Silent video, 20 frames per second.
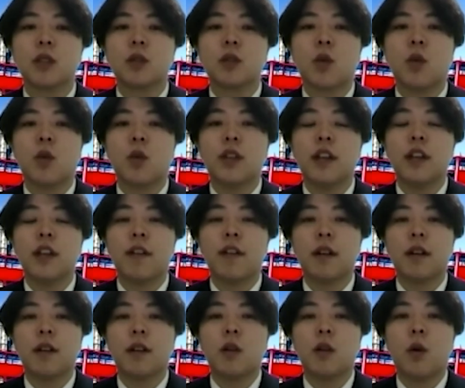ここでは
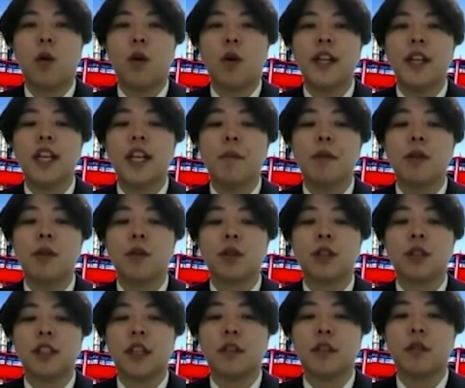折り紙を
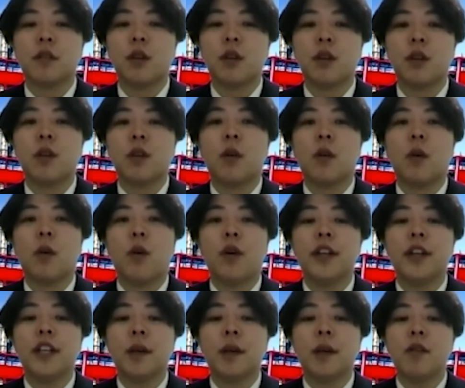教える折
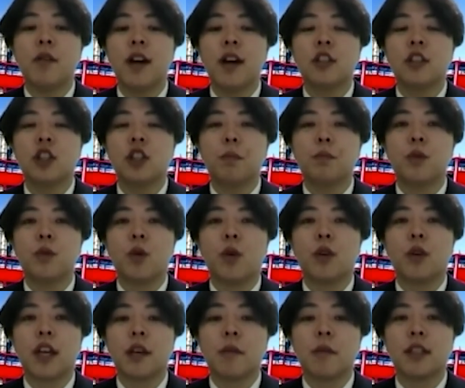り紙ワークショップを行
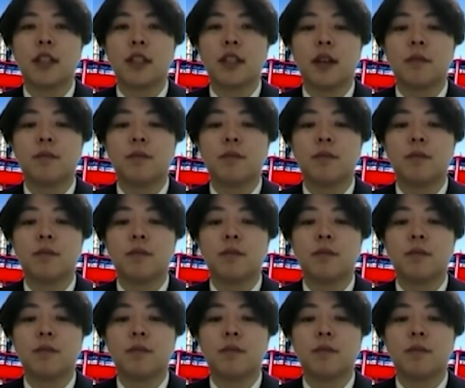いました。